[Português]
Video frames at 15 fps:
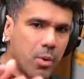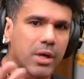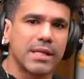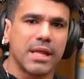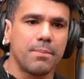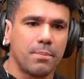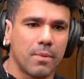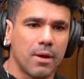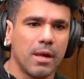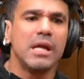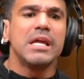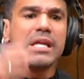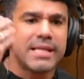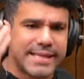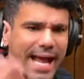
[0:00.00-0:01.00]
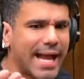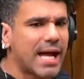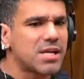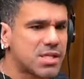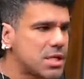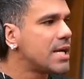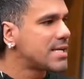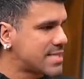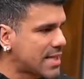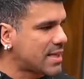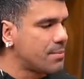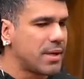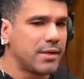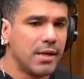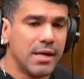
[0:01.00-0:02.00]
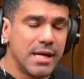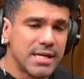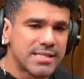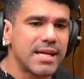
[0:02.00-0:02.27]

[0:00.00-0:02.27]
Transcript: Pra interagir, né? Interagir, exatamente.